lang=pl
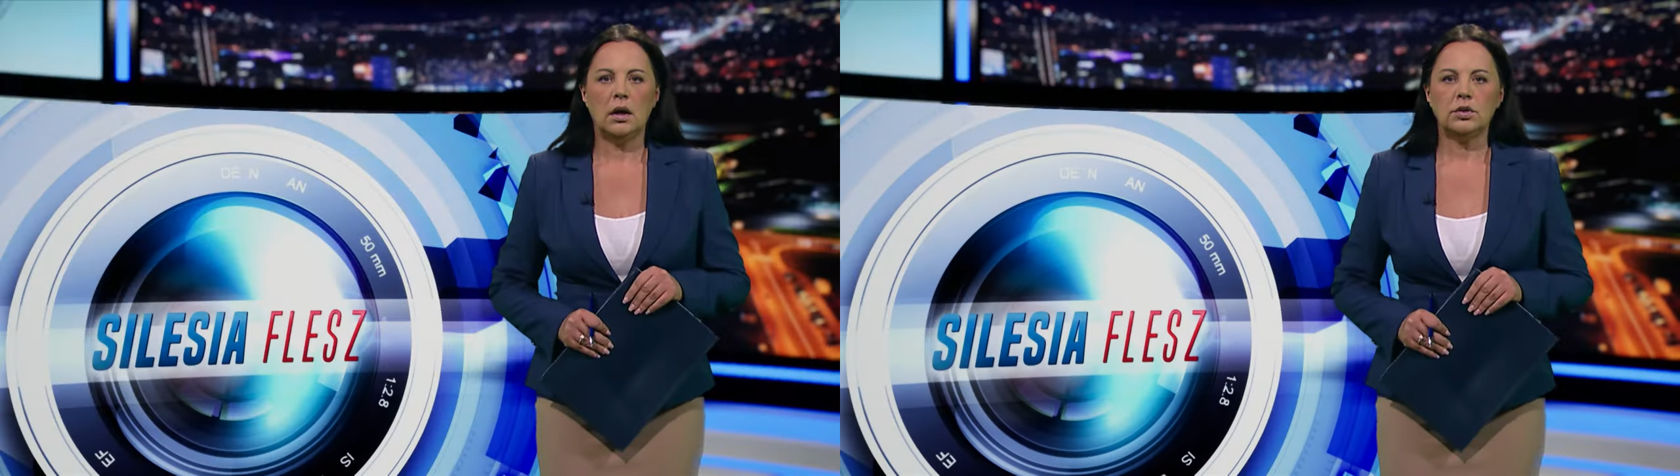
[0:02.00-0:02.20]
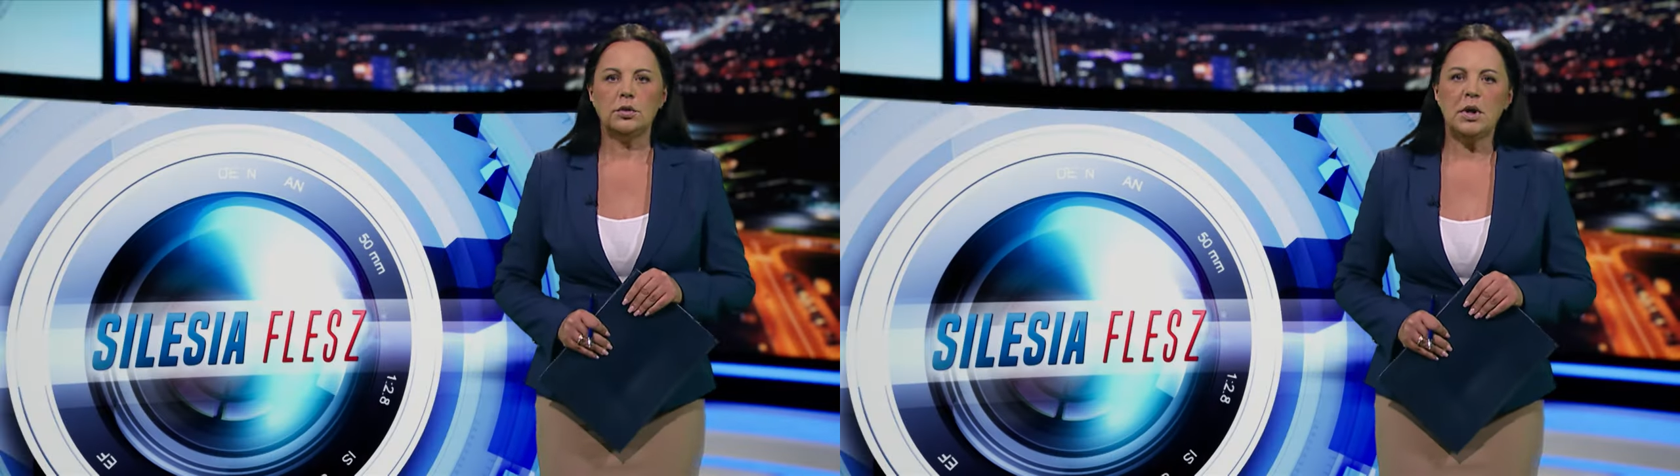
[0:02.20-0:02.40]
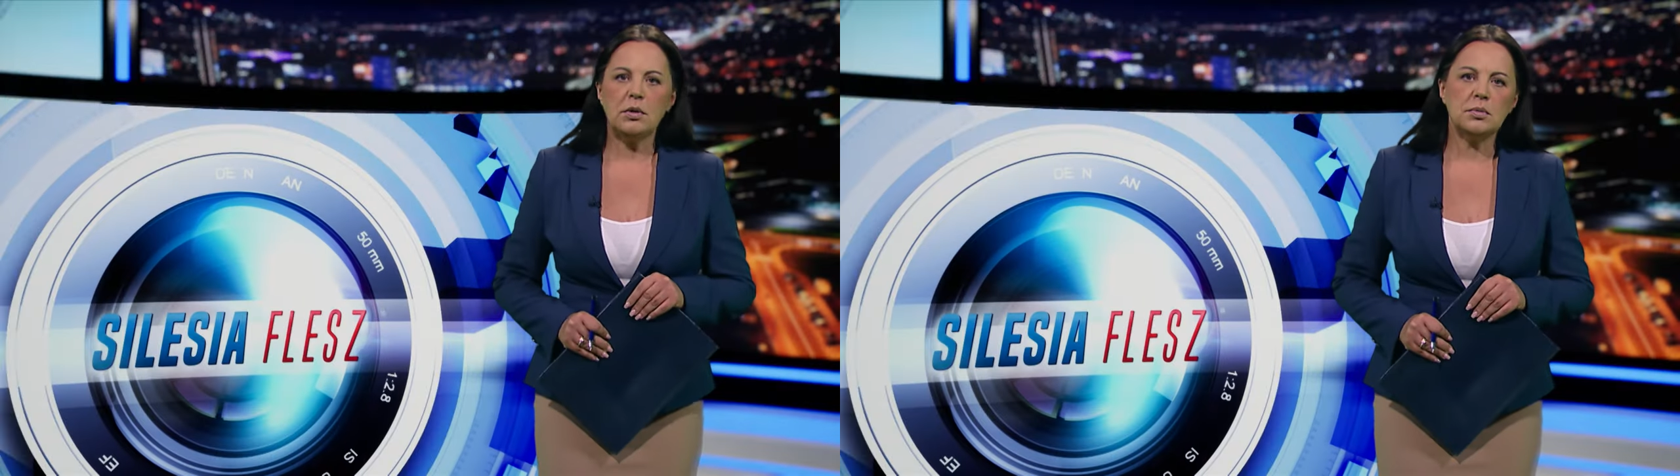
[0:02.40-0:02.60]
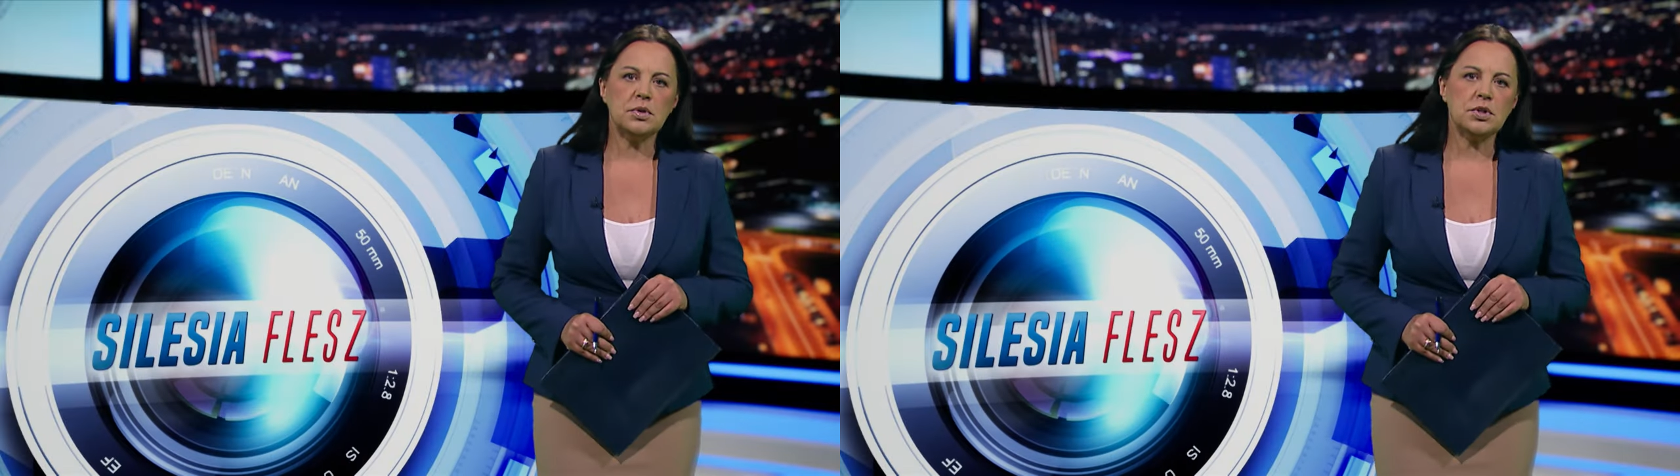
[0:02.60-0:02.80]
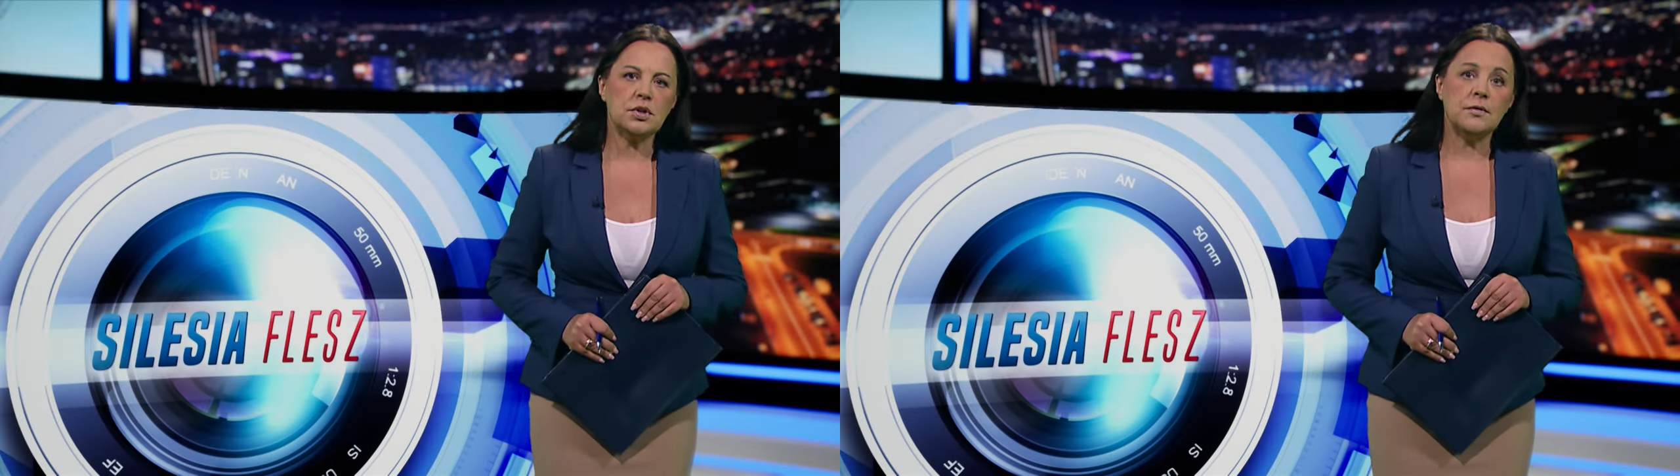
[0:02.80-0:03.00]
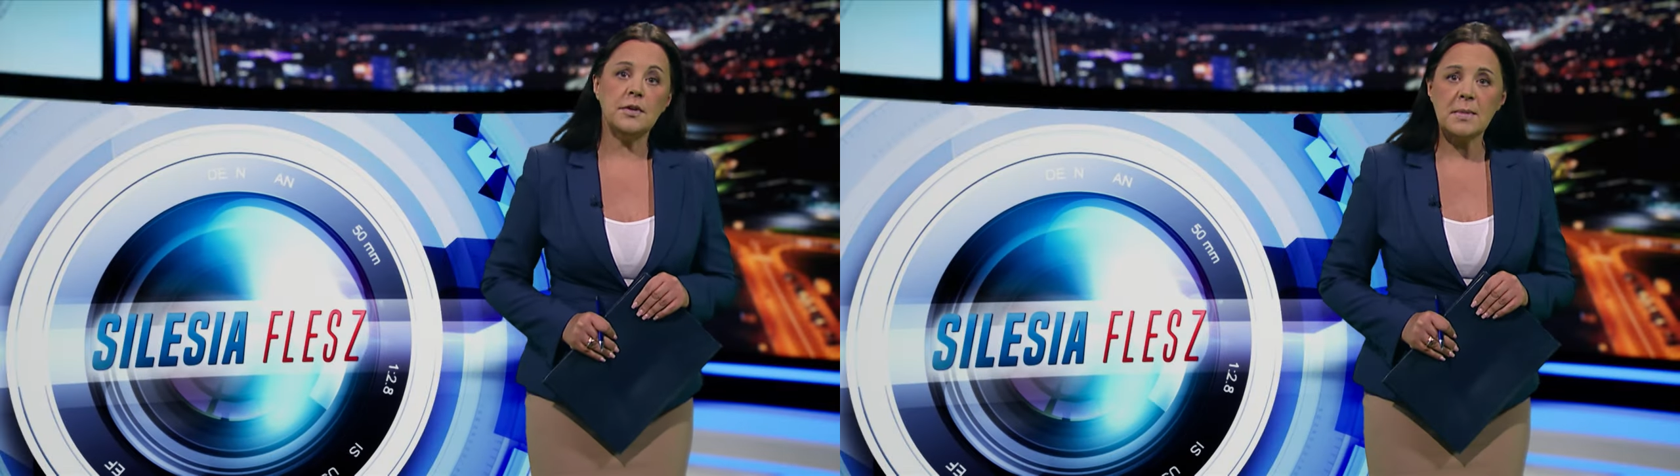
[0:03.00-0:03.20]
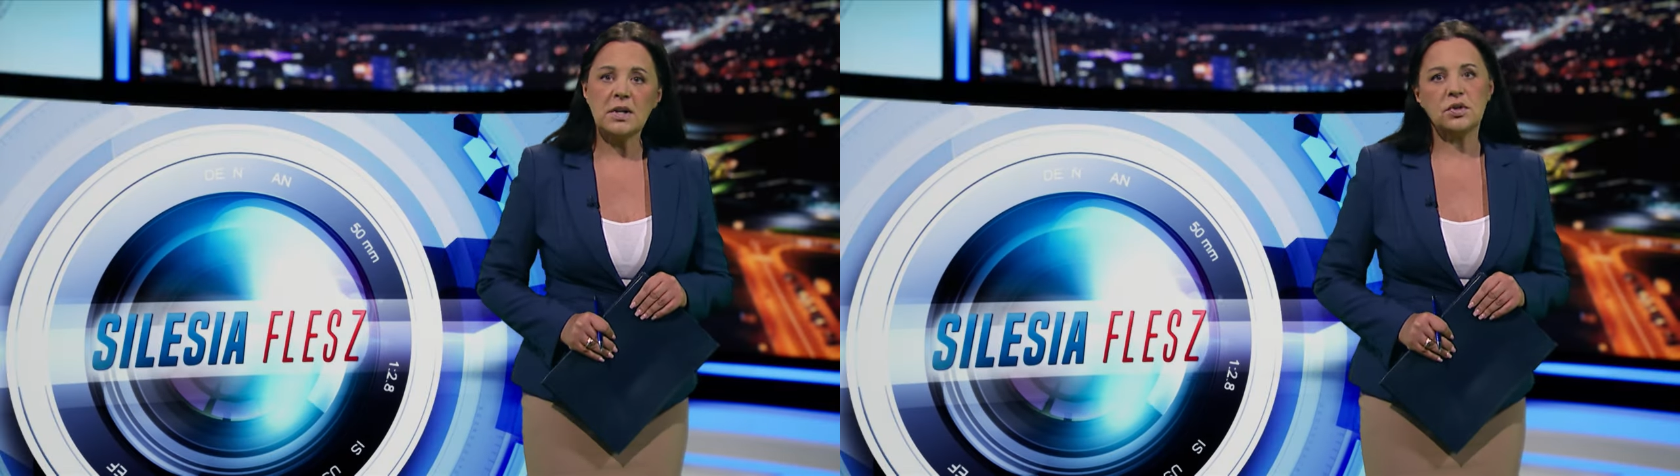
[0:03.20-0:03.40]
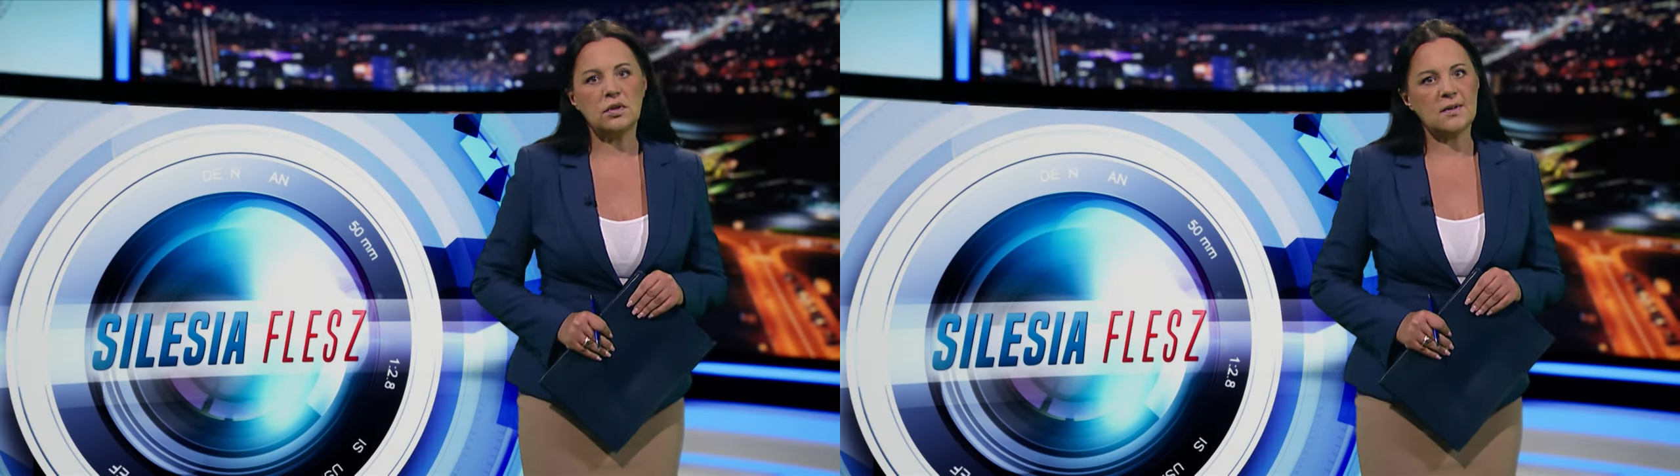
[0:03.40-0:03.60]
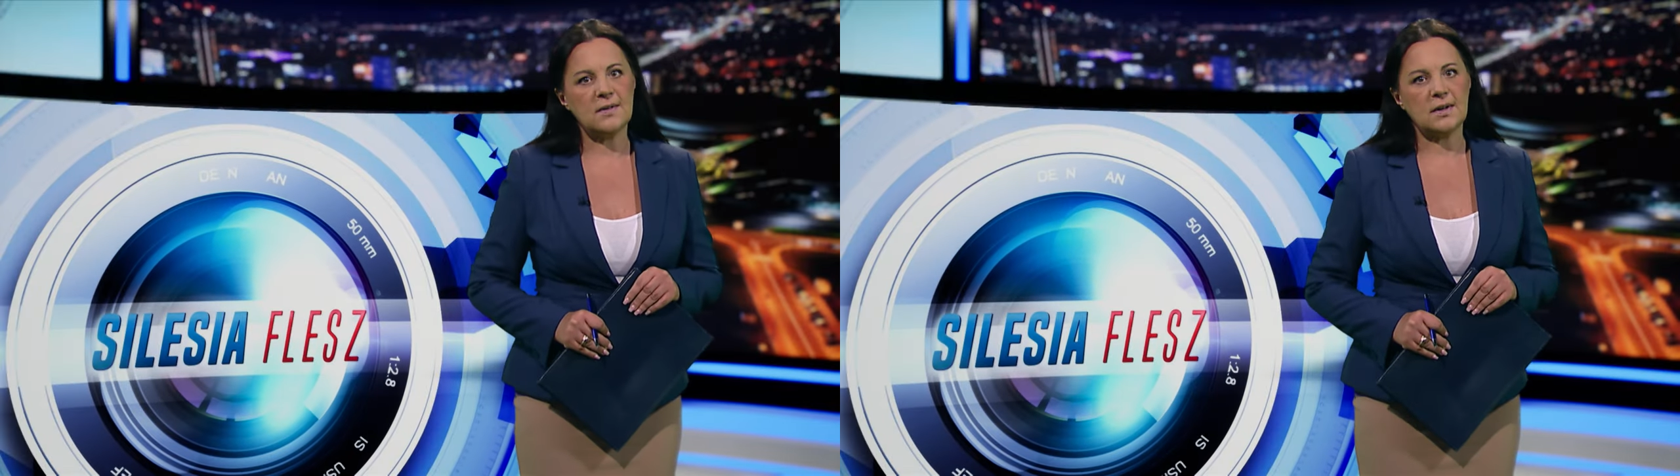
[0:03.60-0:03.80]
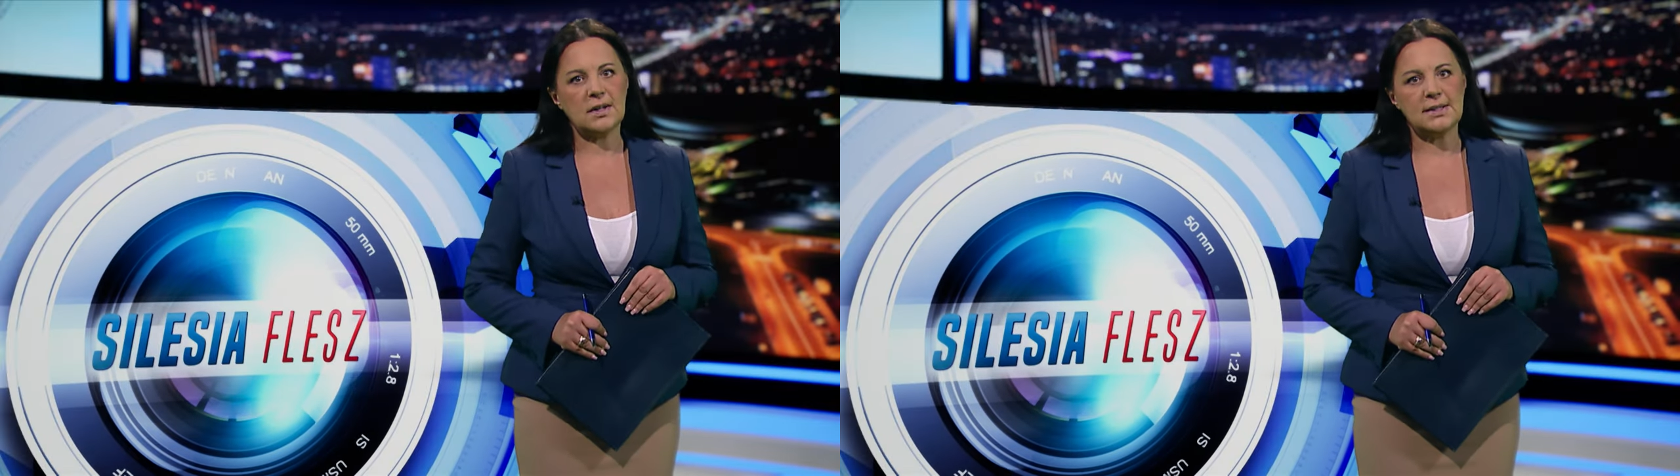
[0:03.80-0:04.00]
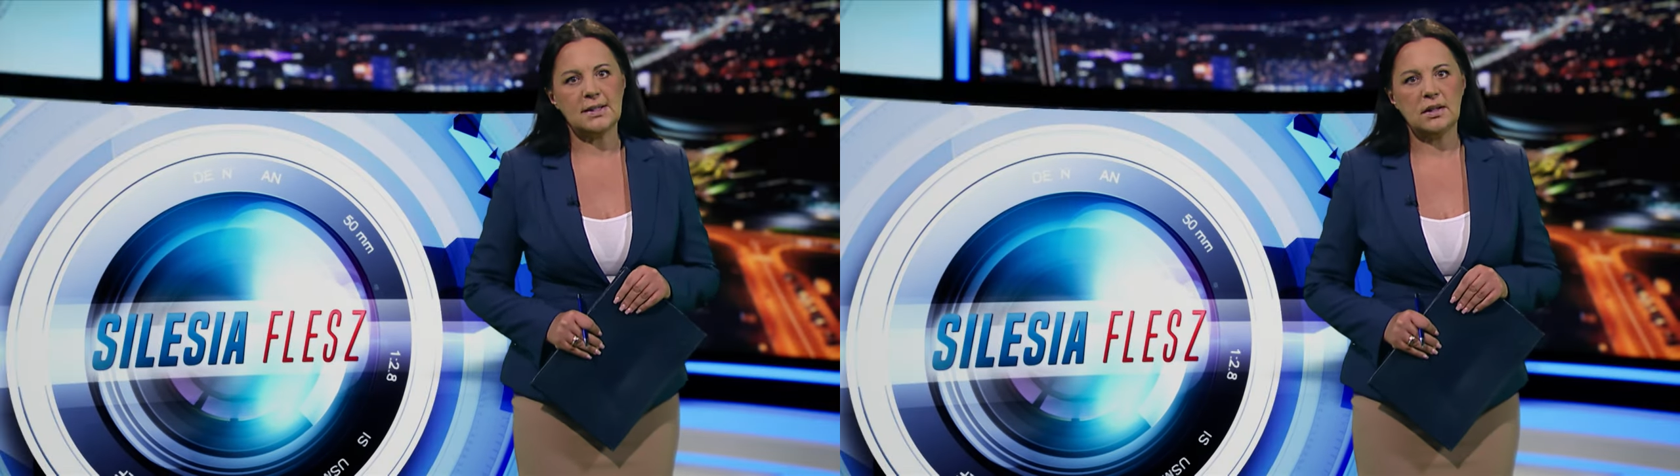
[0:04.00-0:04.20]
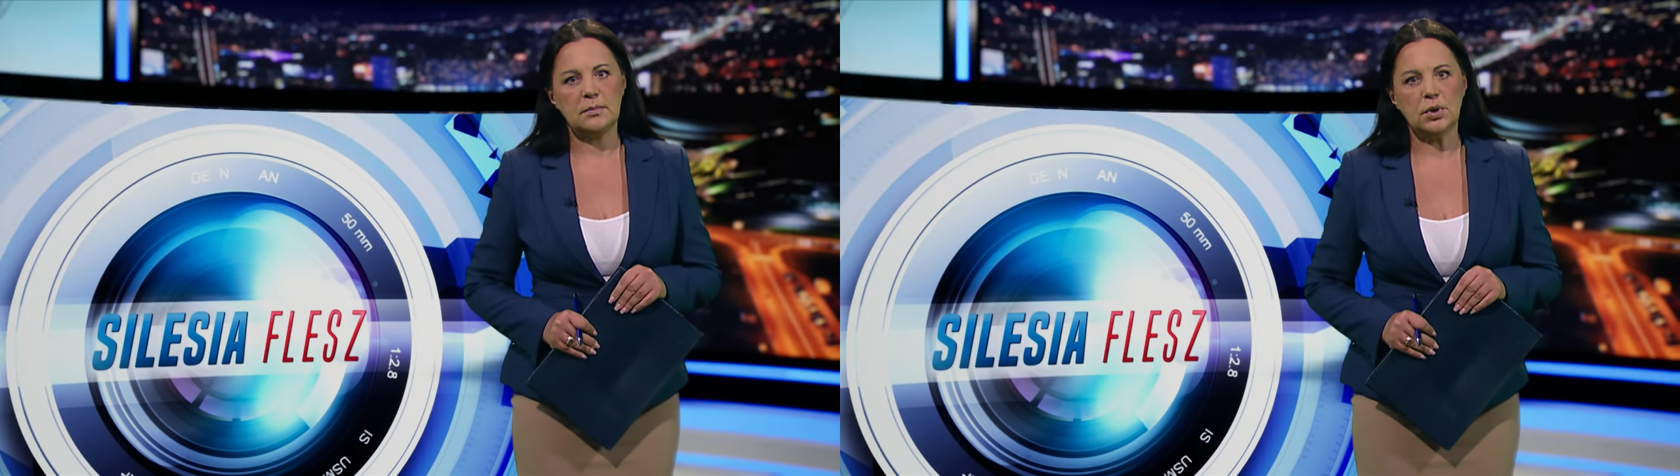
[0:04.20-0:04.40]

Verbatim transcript: To miały być wymarzone wakacje.